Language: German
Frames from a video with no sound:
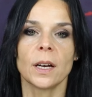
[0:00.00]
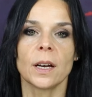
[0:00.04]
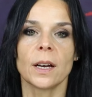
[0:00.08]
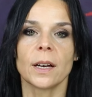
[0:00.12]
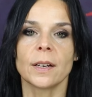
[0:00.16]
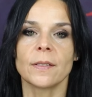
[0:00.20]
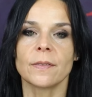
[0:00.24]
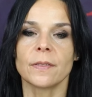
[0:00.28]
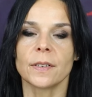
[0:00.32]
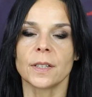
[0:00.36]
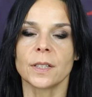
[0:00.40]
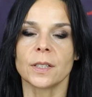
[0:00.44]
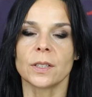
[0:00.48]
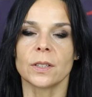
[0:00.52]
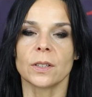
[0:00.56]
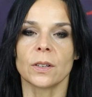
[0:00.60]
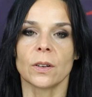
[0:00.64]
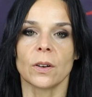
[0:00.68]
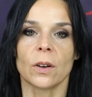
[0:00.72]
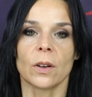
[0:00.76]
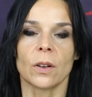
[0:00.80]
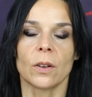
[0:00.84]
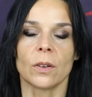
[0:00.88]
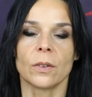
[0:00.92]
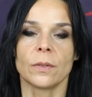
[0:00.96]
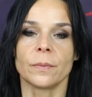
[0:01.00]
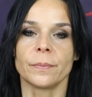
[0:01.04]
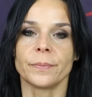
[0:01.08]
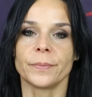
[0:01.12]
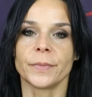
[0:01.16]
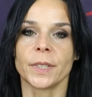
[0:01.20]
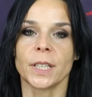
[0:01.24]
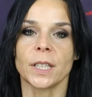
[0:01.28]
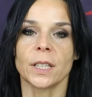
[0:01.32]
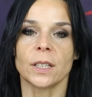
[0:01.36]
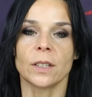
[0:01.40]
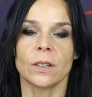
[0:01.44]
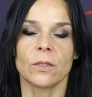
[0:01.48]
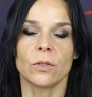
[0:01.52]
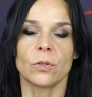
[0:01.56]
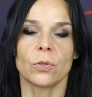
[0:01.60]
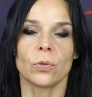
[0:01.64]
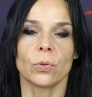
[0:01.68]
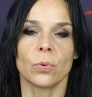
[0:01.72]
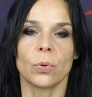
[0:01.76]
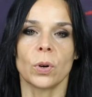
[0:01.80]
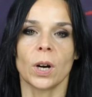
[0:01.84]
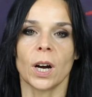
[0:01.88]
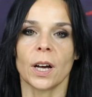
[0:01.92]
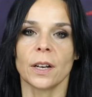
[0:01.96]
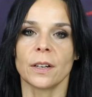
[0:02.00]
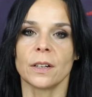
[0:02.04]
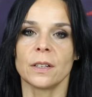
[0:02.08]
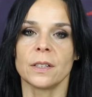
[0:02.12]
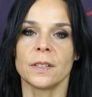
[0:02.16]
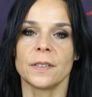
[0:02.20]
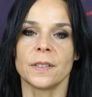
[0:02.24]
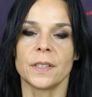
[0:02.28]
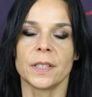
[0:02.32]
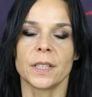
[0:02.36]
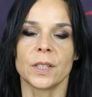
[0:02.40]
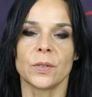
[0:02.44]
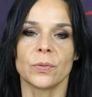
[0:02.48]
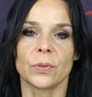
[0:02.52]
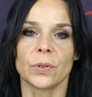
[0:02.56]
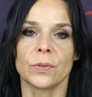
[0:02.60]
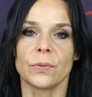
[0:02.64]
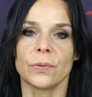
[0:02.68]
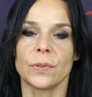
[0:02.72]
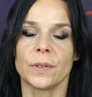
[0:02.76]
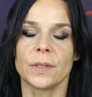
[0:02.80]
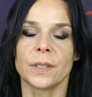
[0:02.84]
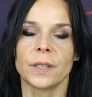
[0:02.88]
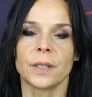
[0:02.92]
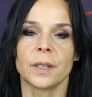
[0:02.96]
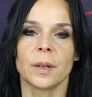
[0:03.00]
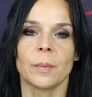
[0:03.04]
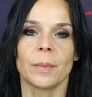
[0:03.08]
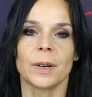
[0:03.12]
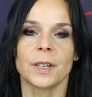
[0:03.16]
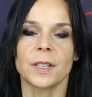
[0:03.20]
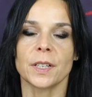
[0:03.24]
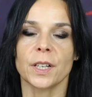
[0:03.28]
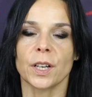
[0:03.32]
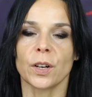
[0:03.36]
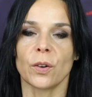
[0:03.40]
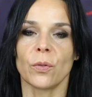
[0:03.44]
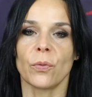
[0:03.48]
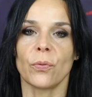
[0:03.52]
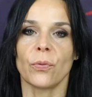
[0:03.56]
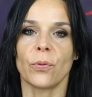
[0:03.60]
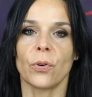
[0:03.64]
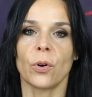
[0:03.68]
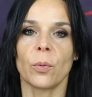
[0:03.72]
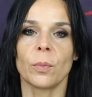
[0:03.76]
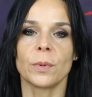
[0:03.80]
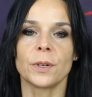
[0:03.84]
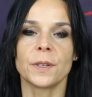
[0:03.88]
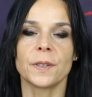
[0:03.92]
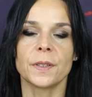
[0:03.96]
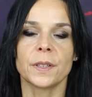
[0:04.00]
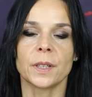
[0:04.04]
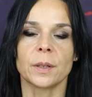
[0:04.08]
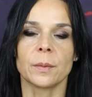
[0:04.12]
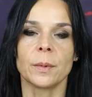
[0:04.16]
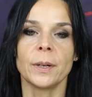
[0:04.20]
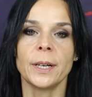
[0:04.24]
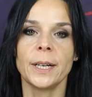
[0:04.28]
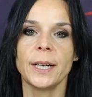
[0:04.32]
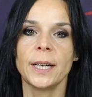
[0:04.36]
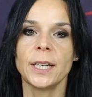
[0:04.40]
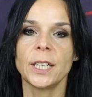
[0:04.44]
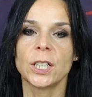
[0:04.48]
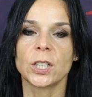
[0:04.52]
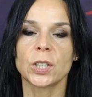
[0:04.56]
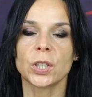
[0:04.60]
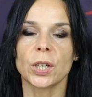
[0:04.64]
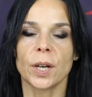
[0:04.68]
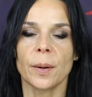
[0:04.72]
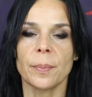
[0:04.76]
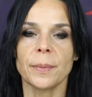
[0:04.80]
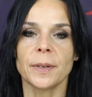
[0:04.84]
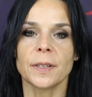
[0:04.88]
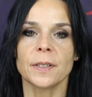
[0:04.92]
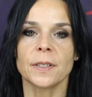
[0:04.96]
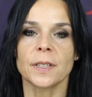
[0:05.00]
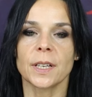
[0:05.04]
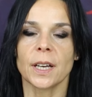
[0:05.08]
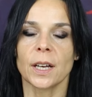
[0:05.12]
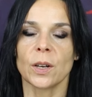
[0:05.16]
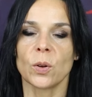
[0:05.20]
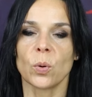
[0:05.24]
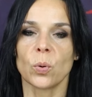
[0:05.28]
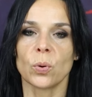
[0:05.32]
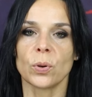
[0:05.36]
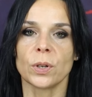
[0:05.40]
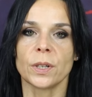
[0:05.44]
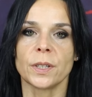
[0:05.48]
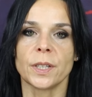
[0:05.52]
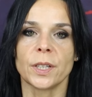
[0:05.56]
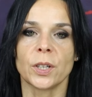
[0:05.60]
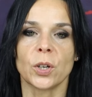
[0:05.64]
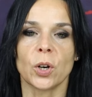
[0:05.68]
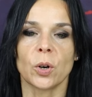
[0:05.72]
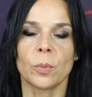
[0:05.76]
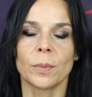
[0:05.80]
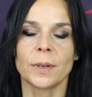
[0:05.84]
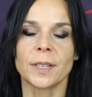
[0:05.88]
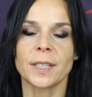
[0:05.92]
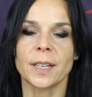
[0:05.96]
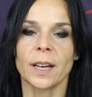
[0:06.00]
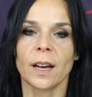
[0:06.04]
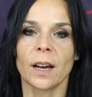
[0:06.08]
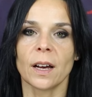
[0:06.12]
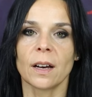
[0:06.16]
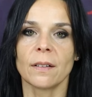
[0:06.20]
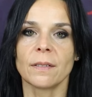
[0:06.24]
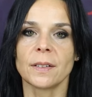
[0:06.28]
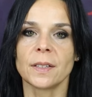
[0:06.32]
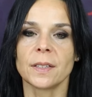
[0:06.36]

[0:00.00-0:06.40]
etwas äh, nicht so kanalisiert wird, wie es in der materiellen Form ist, dann schreib das gerne unten in die Kommentare.